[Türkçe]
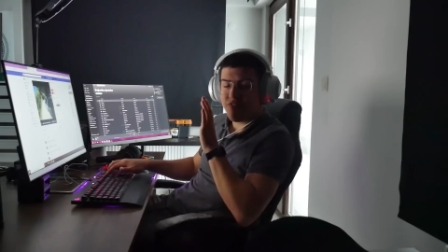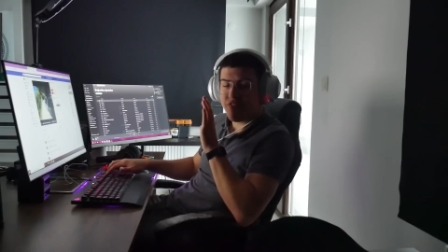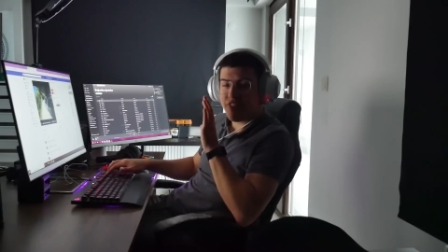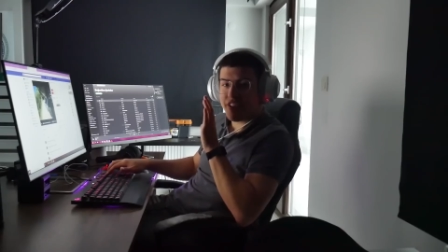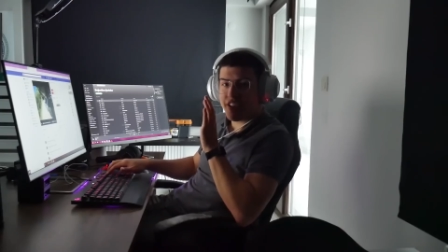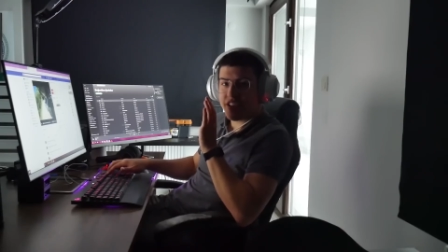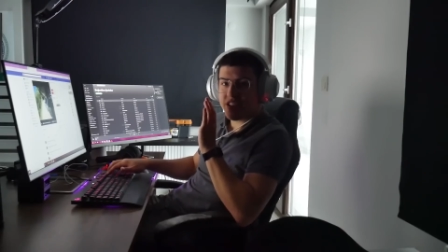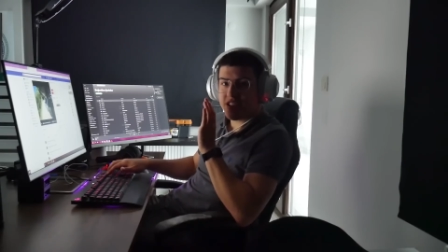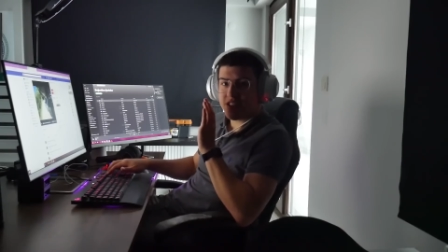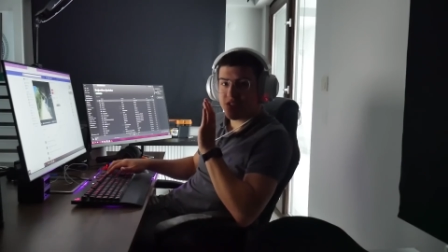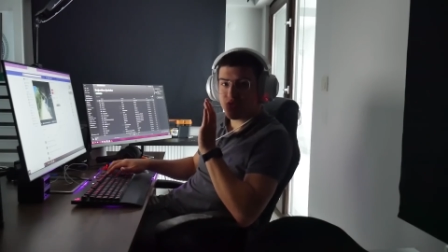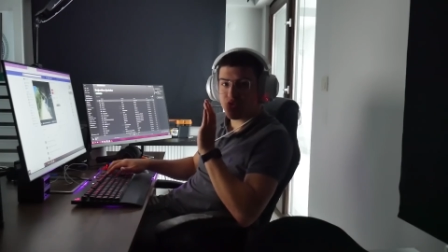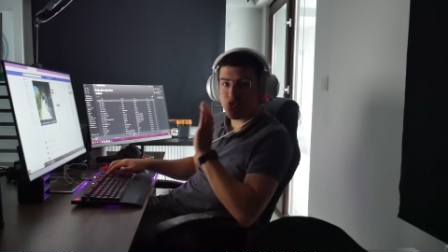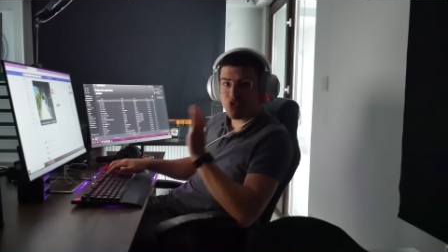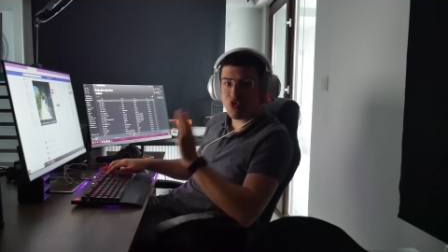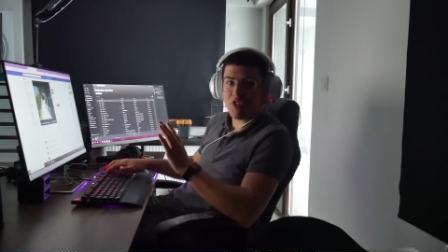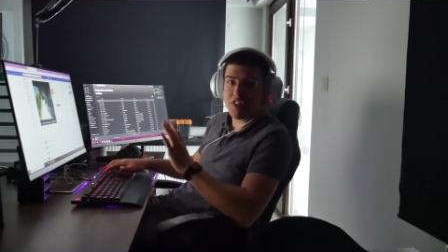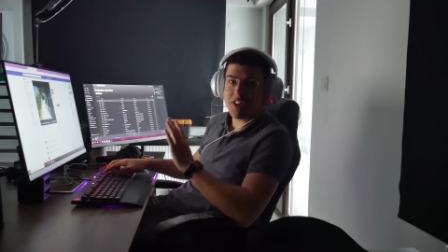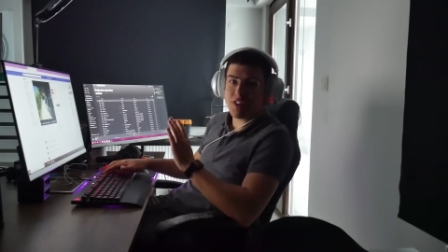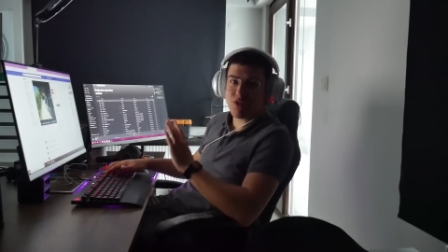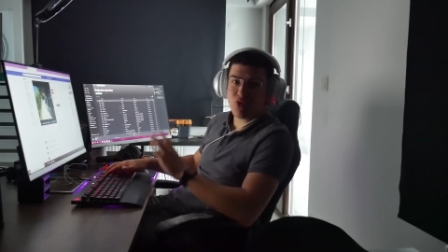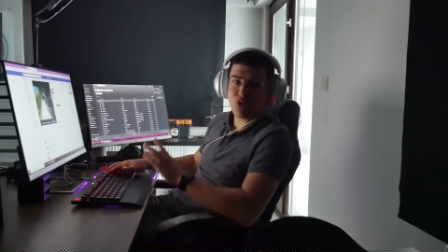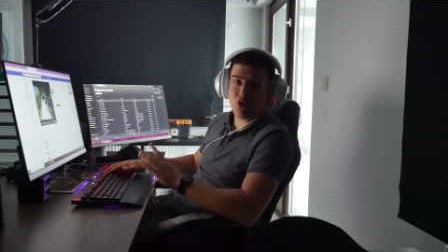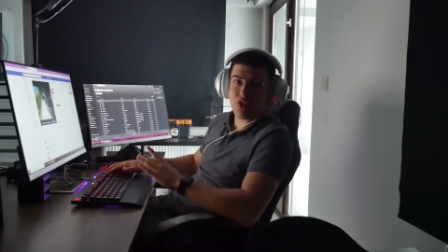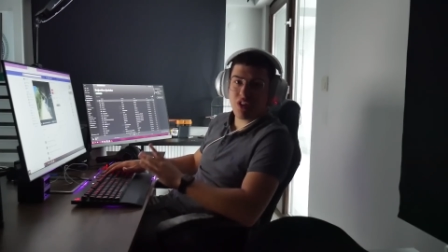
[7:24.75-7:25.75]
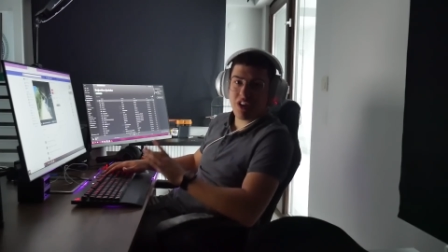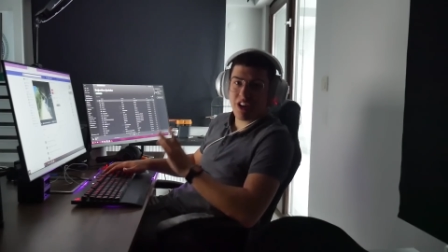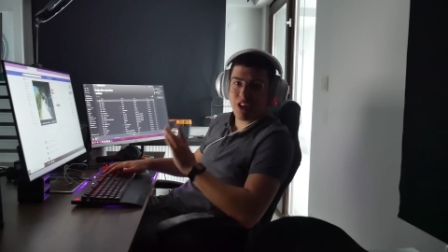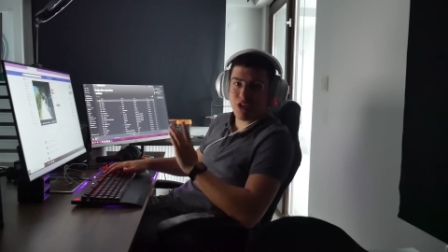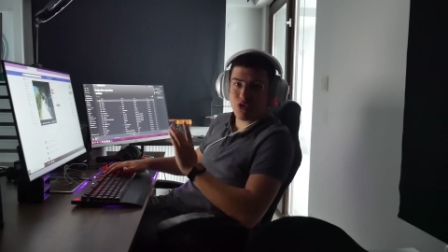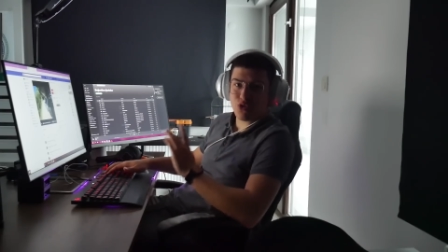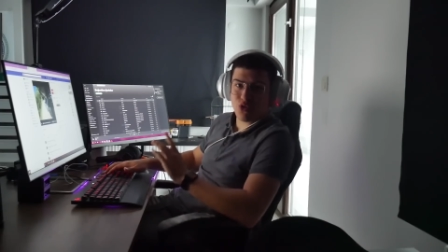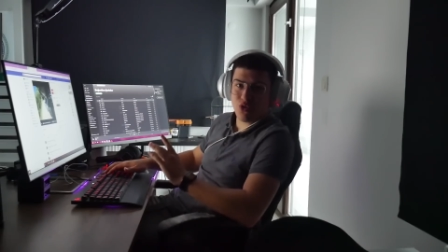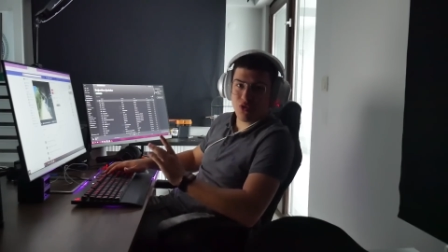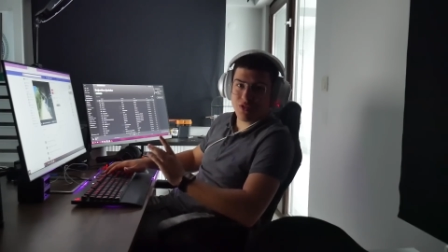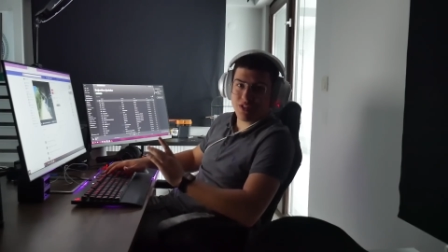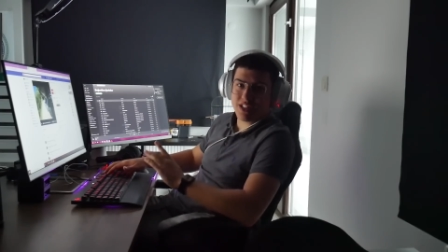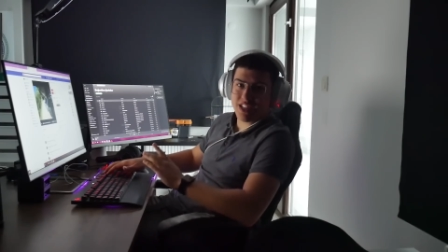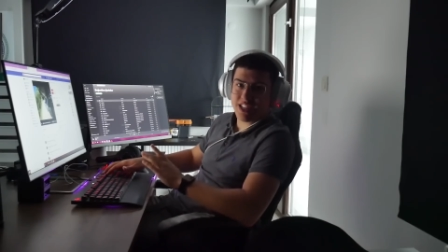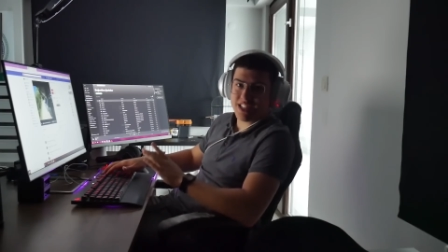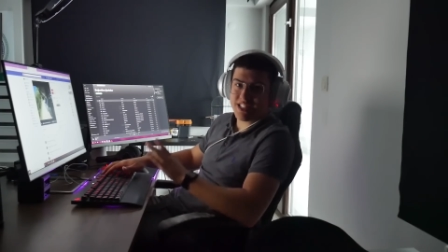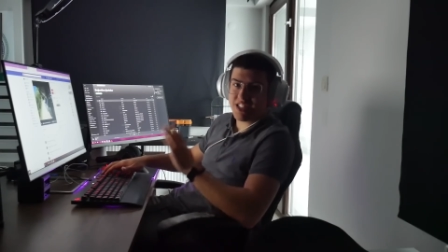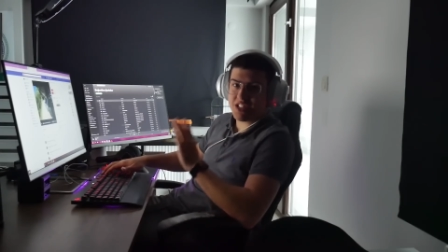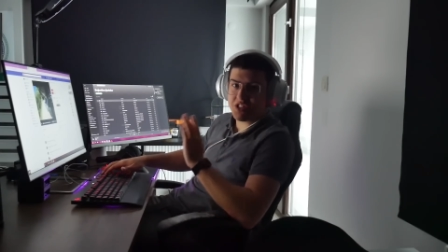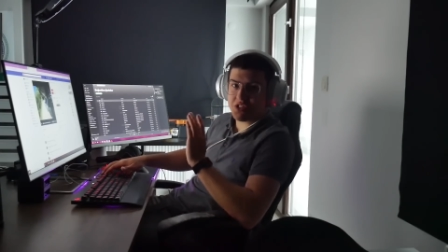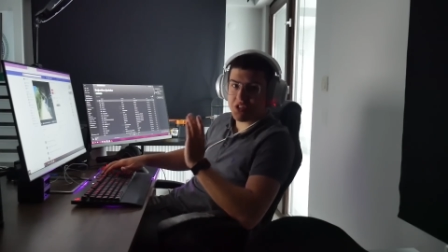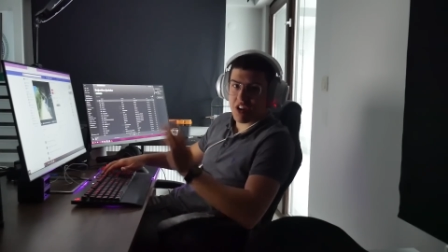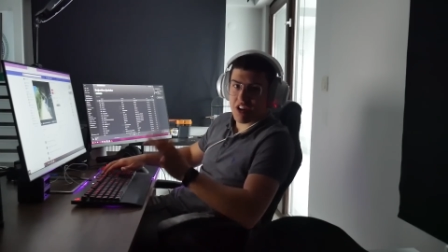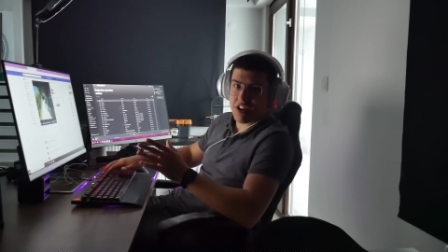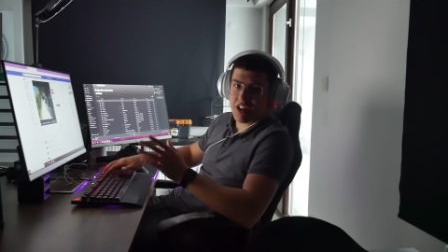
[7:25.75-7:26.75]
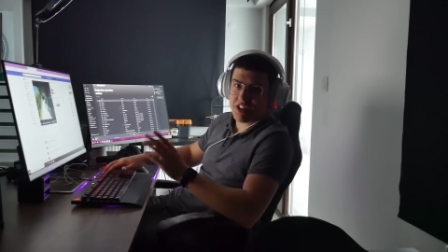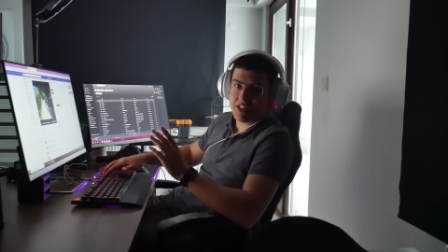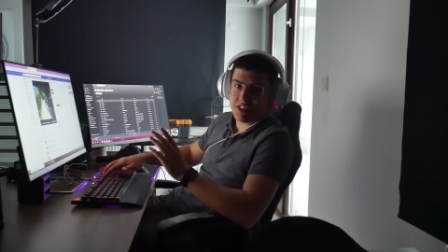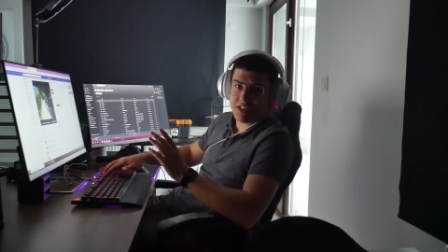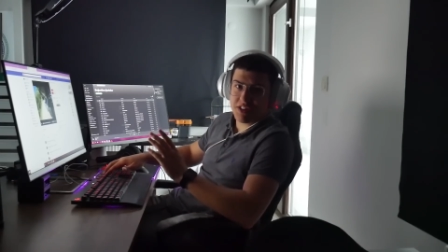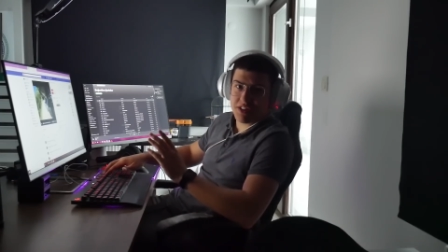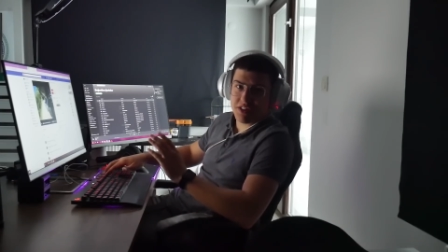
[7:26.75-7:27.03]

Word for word: ve sürekli olarak son sesle şarkı